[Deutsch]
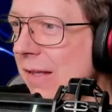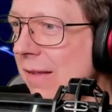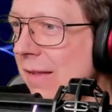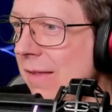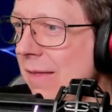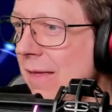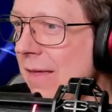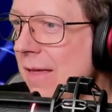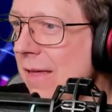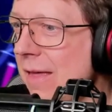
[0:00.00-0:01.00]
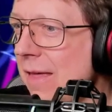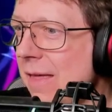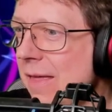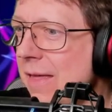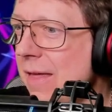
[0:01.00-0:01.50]

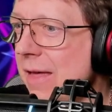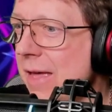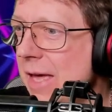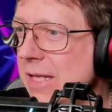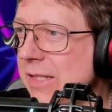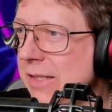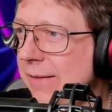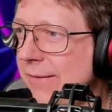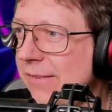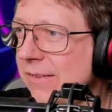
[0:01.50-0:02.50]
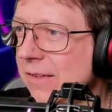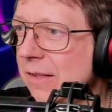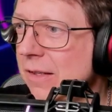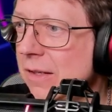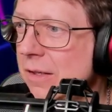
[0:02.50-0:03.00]
Äh, äh echt.
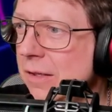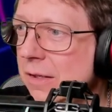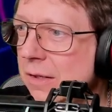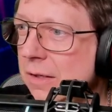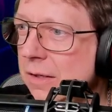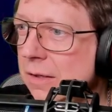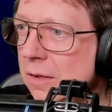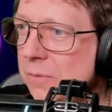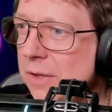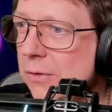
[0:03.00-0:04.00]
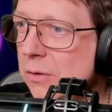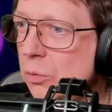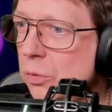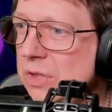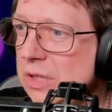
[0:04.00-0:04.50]
Ob das so eine
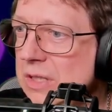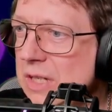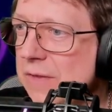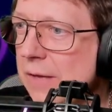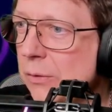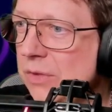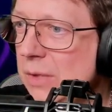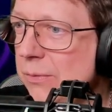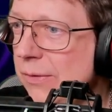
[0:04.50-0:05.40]
gute Idee war, so tief zu